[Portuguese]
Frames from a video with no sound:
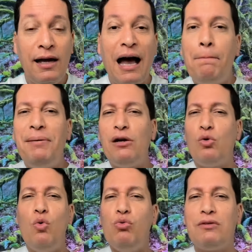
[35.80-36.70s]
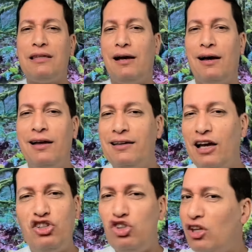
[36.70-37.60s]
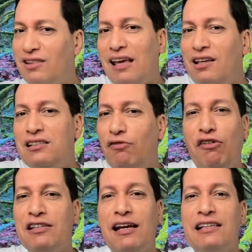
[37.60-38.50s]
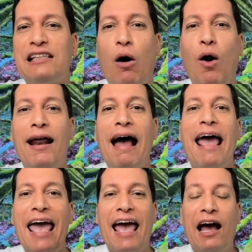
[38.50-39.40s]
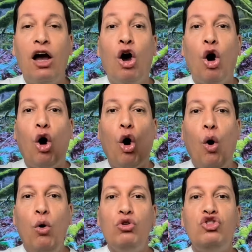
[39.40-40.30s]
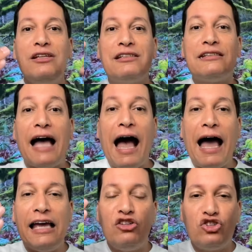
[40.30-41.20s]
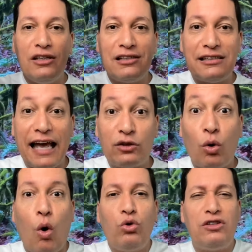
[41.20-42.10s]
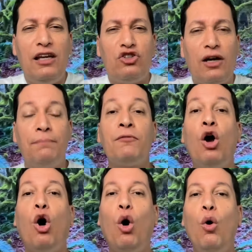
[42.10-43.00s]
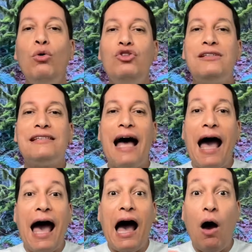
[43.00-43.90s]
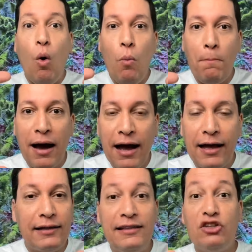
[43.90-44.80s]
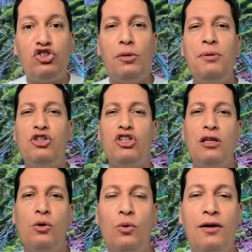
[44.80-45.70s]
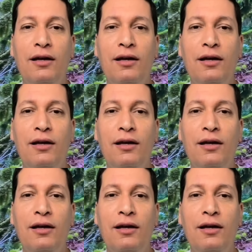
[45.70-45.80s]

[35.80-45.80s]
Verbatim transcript: A pergunta que a gente tem que se fazer nessa hora é: onde está este inseto? Ou seja, onde está a alma deste bichinho?